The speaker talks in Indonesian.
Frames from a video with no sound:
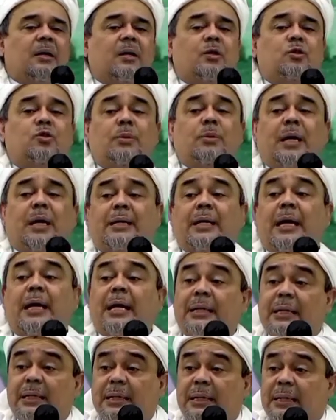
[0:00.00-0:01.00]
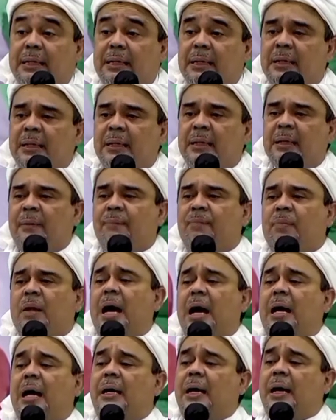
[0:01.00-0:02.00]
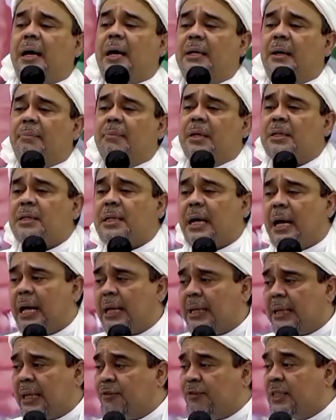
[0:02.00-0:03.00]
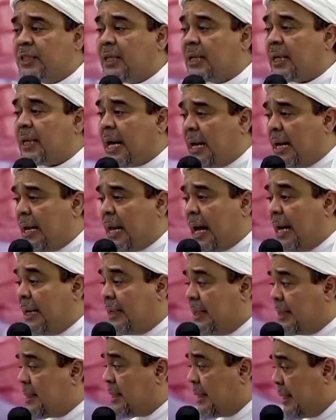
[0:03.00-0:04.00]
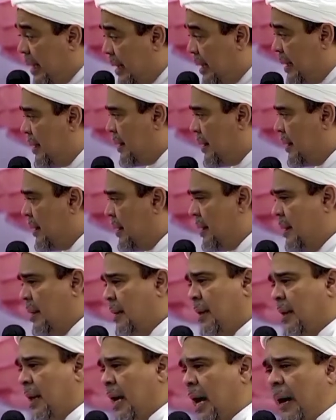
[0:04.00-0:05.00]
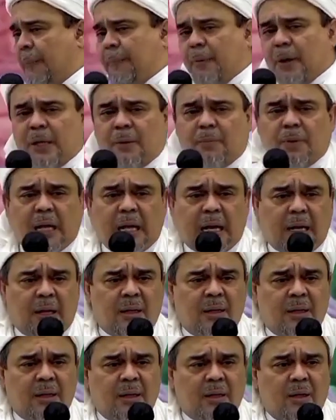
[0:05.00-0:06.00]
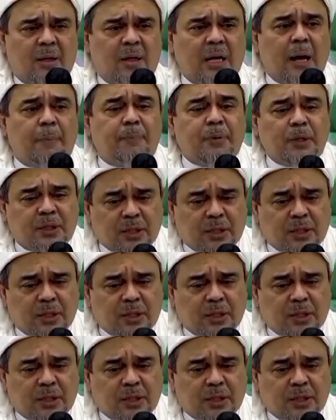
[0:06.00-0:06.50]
Nah, cuman hati-hati, ada yang mensalah tafsirkan hadis ini. Apa dia bilang? Nabi